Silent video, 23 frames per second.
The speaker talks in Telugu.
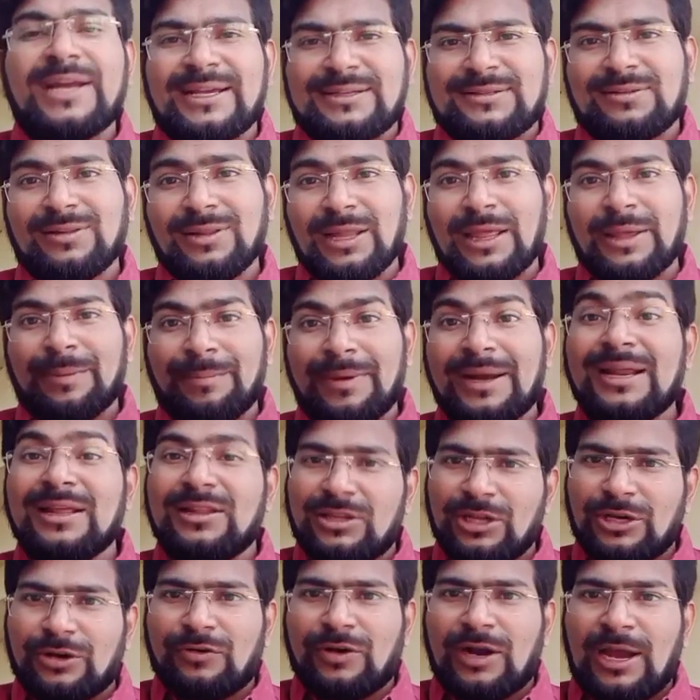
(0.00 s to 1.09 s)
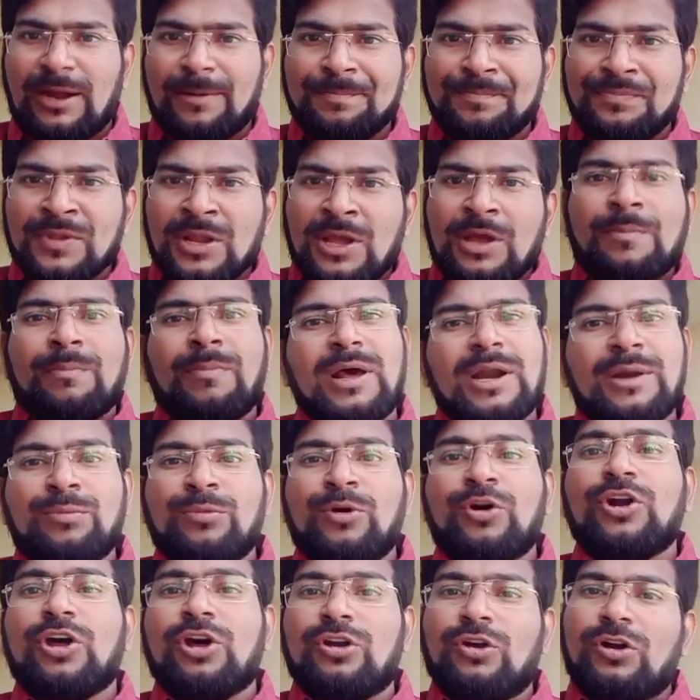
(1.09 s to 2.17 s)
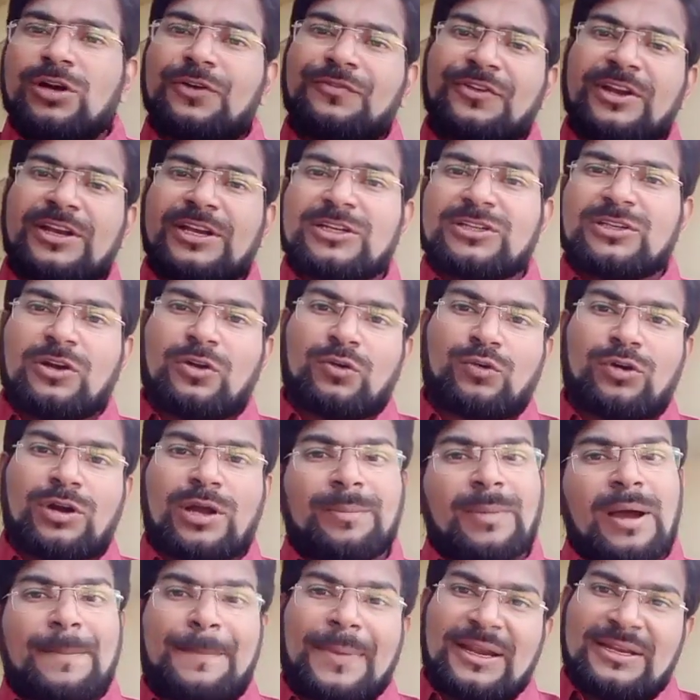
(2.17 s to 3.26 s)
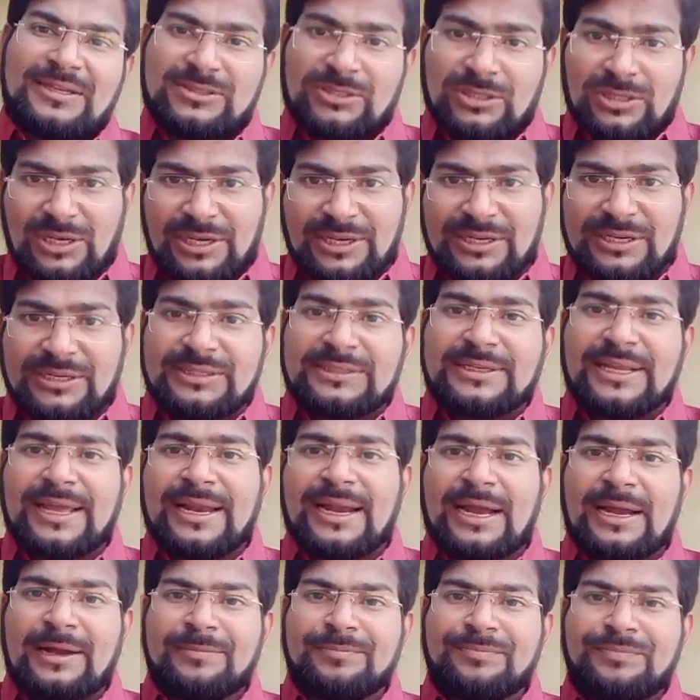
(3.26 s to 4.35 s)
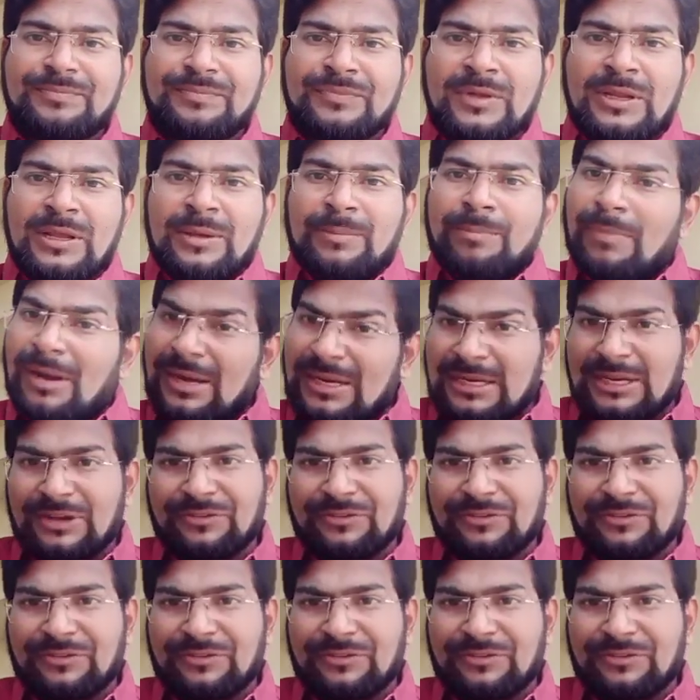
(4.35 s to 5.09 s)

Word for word: వస్తుంది మరి ఎందుకు ఇవ్వాల మరి మూడో నోటిఫికేషన్లో కూడా మా పరిస్థితులు ఏంటేనా మాకు